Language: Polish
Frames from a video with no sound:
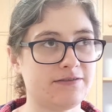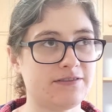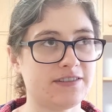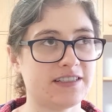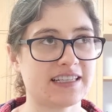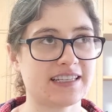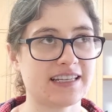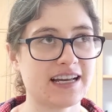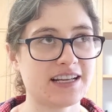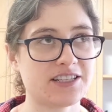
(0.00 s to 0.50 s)
w
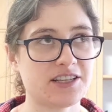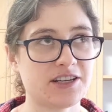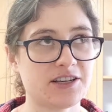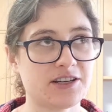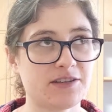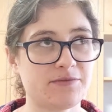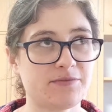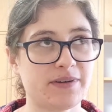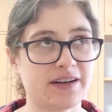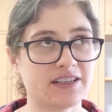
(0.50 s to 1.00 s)

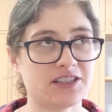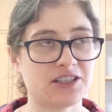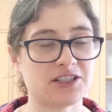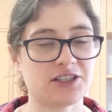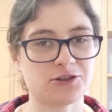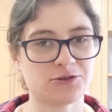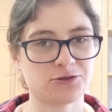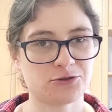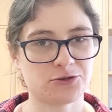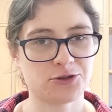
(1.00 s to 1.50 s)
zasadzie bardziej
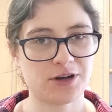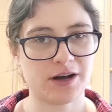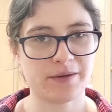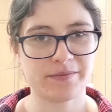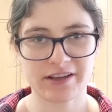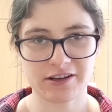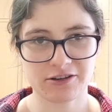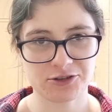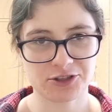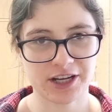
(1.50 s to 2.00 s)
się
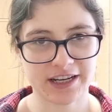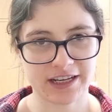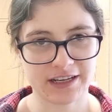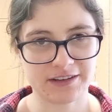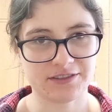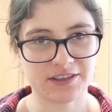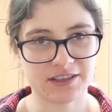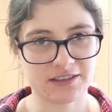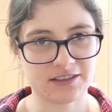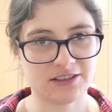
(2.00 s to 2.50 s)
rzuciłam na orzechy
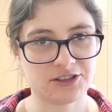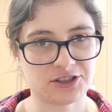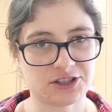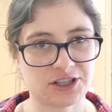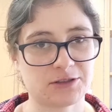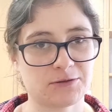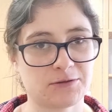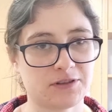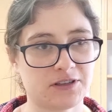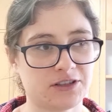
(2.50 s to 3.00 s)
wtedy niż
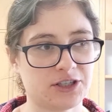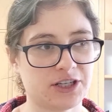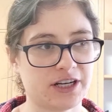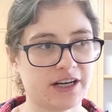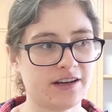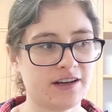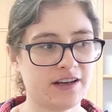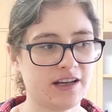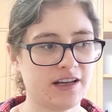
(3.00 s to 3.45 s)
na słodycze.